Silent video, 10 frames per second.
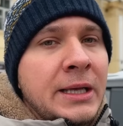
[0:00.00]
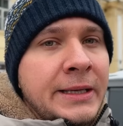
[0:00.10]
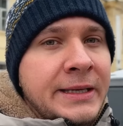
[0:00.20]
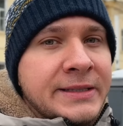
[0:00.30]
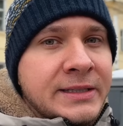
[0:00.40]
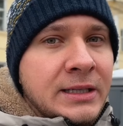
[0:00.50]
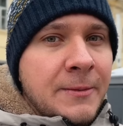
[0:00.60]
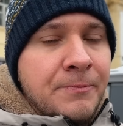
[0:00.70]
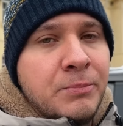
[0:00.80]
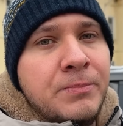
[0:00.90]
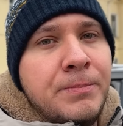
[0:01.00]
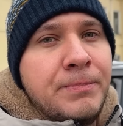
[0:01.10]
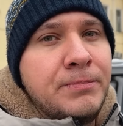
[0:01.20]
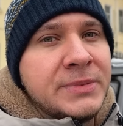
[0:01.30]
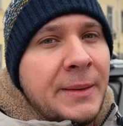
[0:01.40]
и с эм,
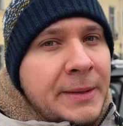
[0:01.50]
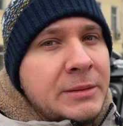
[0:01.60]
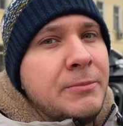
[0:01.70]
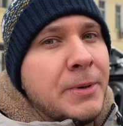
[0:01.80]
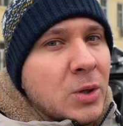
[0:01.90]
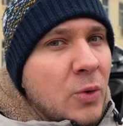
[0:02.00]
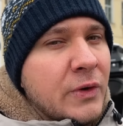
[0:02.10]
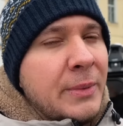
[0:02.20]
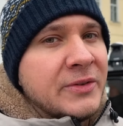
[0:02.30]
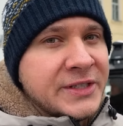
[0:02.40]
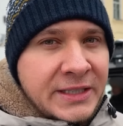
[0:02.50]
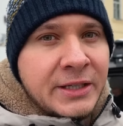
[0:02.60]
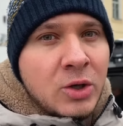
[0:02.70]
забитыми парковками в центре